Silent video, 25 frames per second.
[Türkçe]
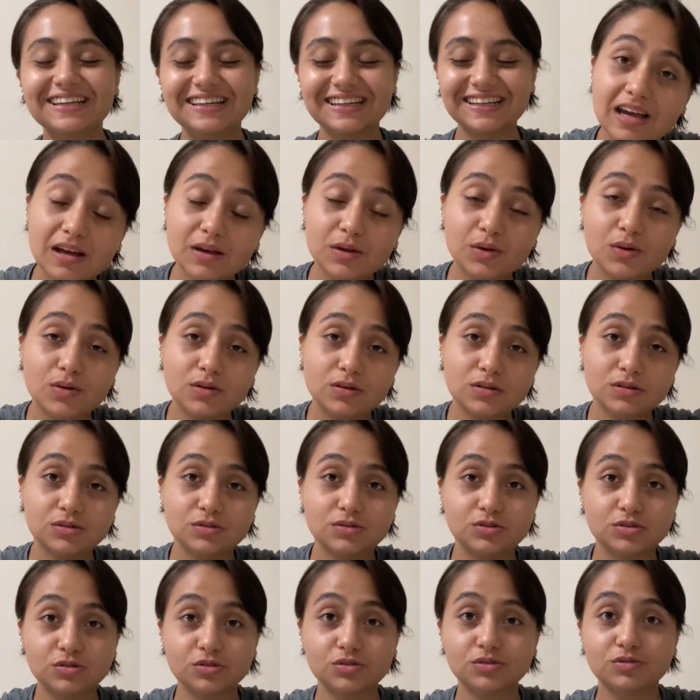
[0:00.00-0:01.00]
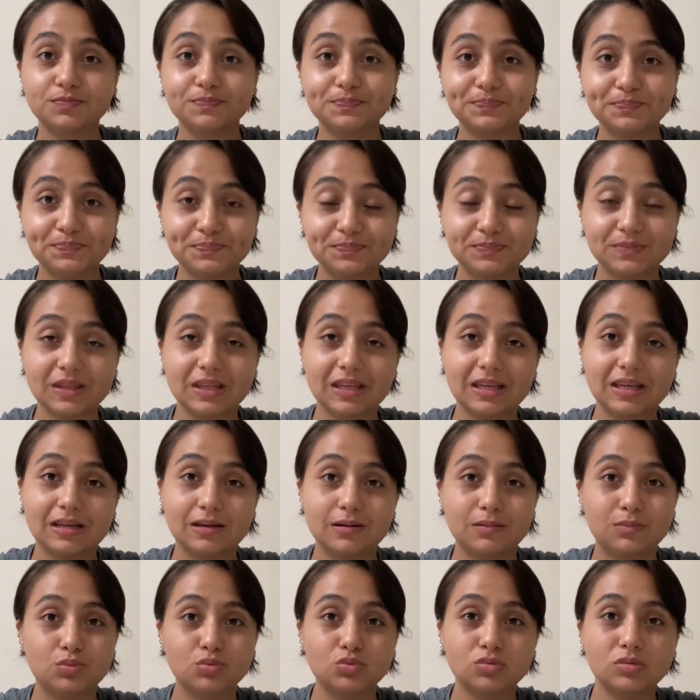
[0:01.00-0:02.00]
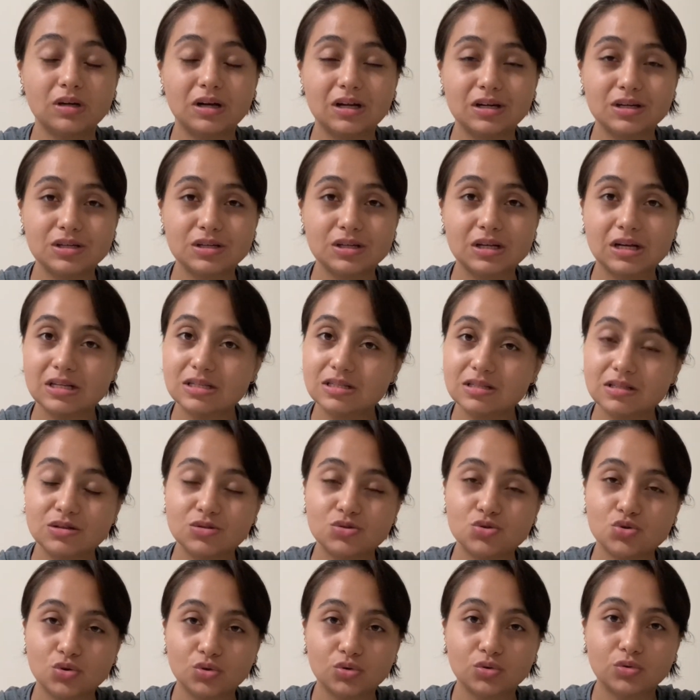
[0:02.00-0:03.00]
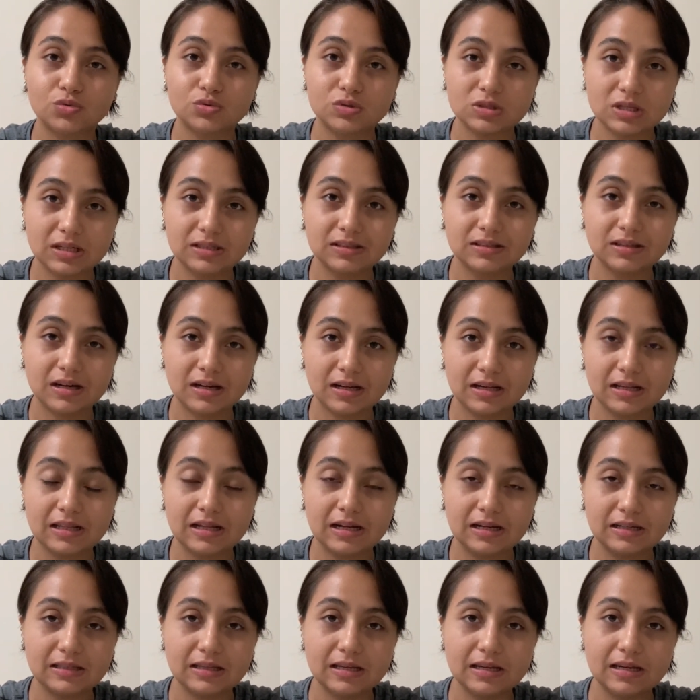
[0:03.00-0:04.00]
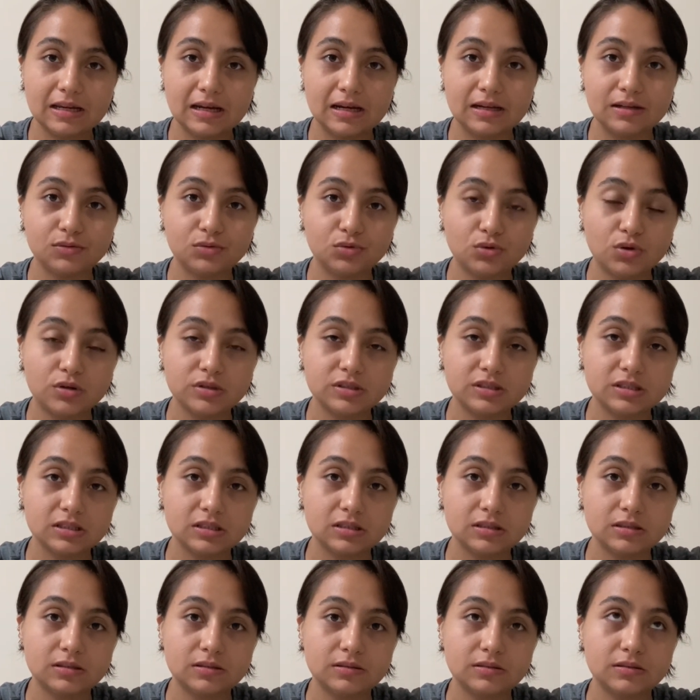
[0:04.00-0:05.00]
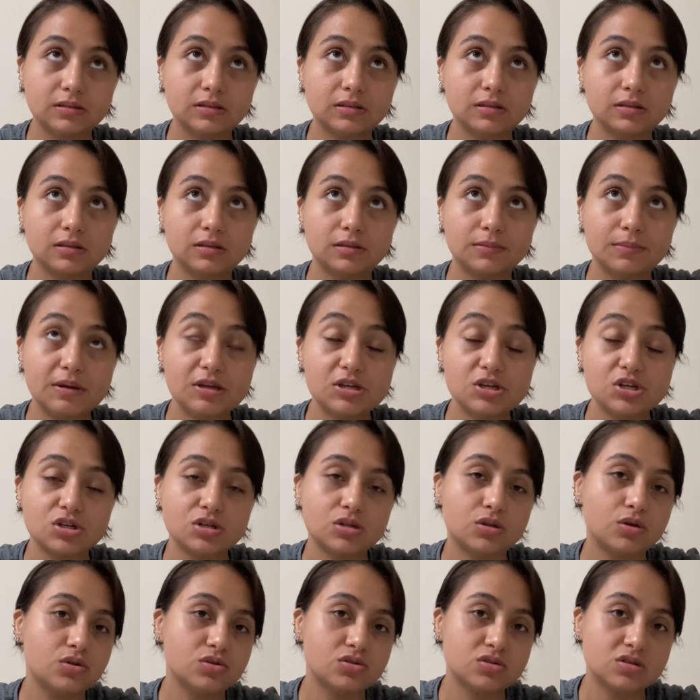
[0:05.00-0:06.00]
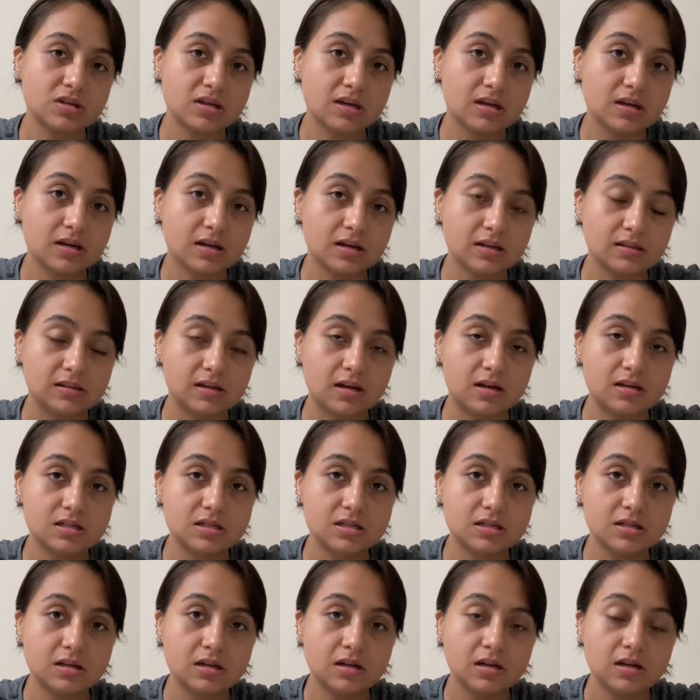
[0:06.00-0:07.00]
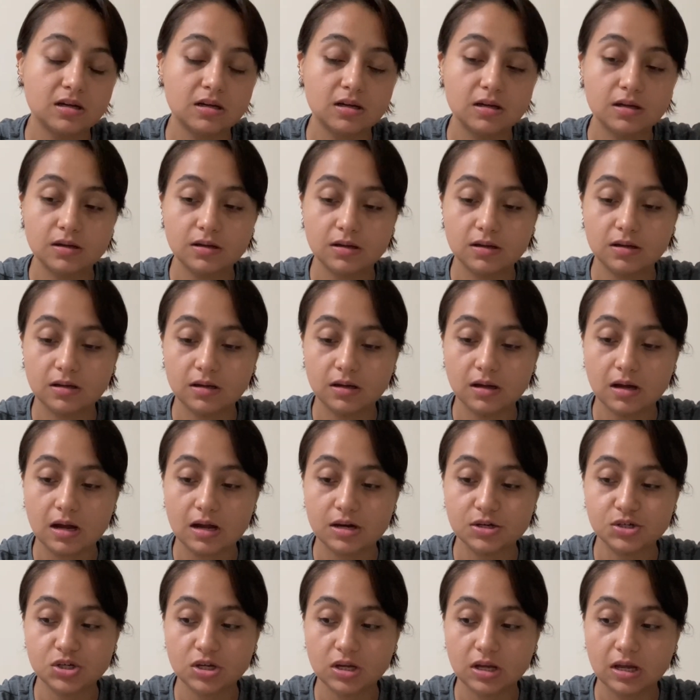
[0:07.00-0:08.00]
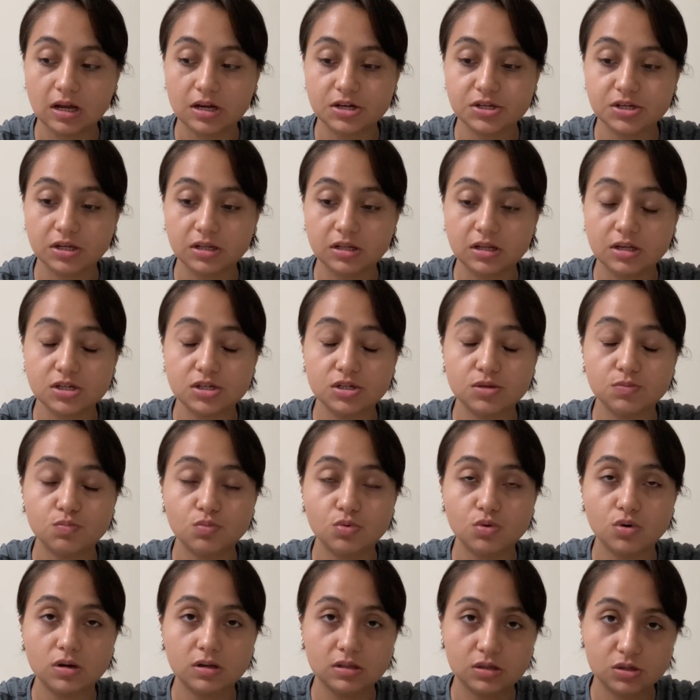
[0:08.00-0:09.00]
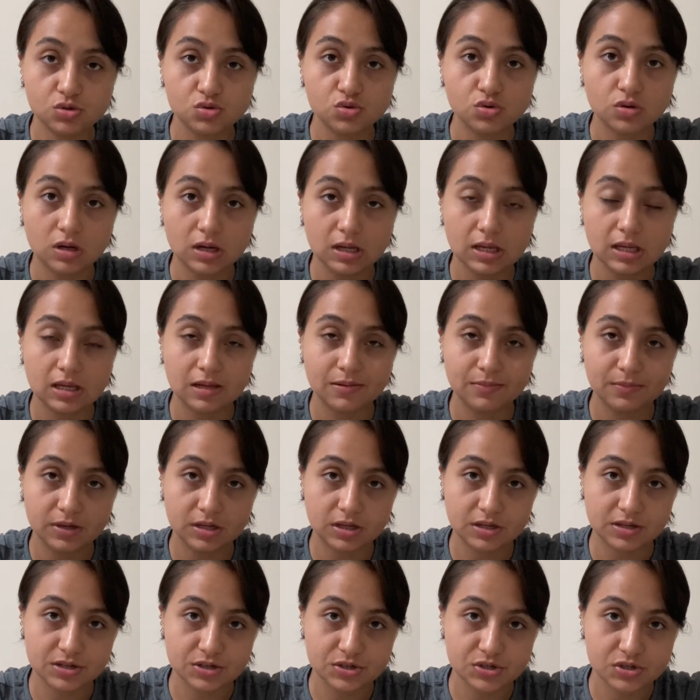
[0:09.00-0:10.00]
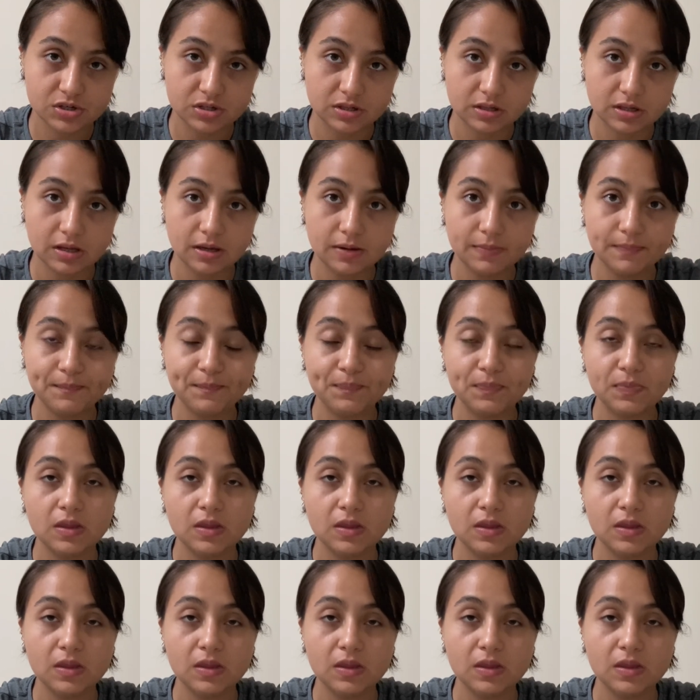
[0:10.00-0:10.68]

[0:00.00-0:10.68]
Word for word: yani gördünüz Bunlar aslında çok da uzak tarihler değil yani 4 yıl, 5 e, yıl önceye kadar her şey gerçekleşti. Bu arada şu an 22 yaşındayım.